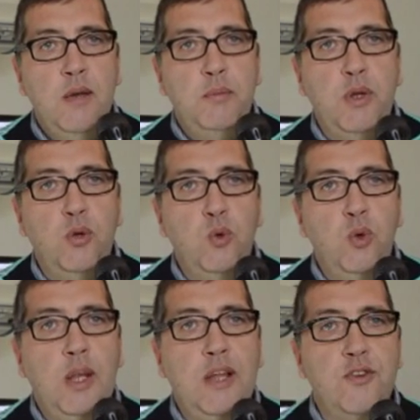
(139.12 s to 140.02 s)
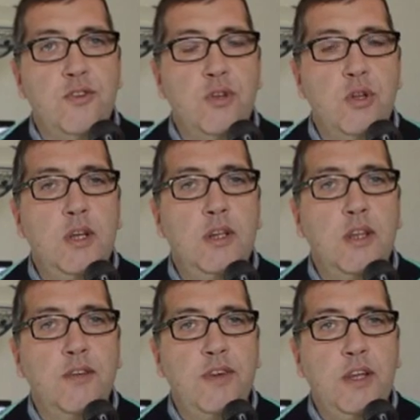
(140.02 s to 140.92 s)
per cui la gestione
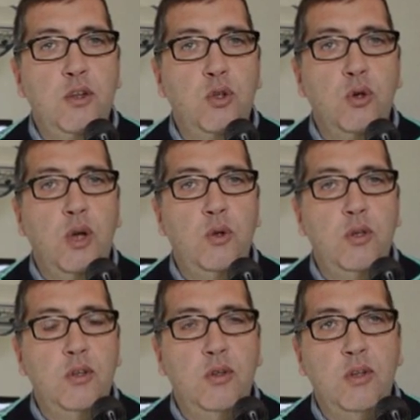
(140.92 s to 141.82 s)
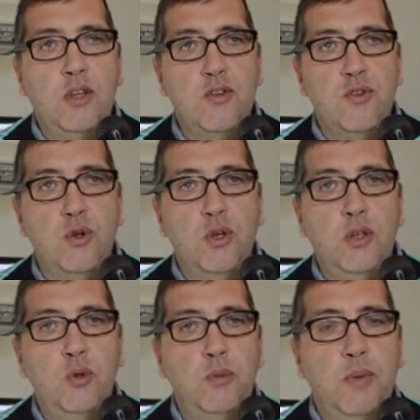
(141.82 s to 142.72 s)
dell'intervento è una gestione
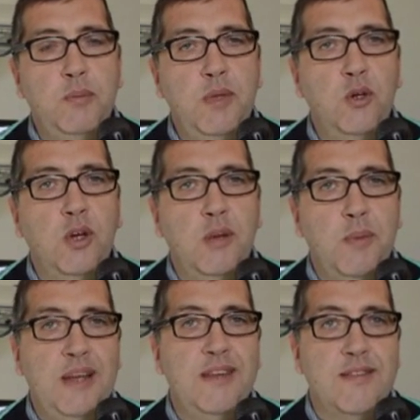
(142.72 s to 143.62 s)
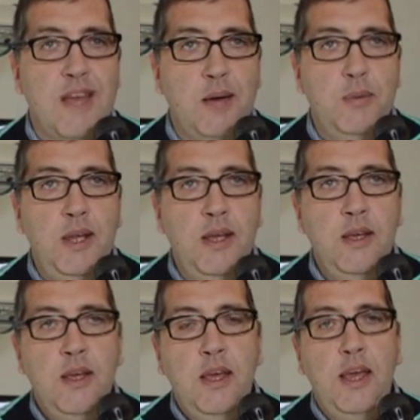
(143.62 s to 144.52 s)
di un bambino che rimane stabile
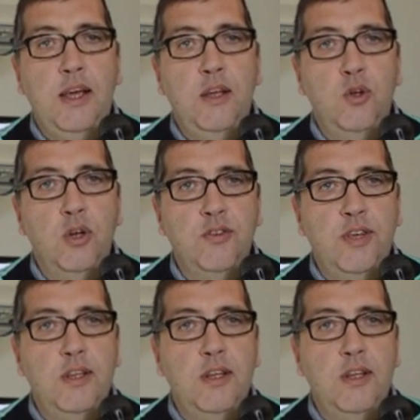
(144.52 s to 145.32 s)
e che non risente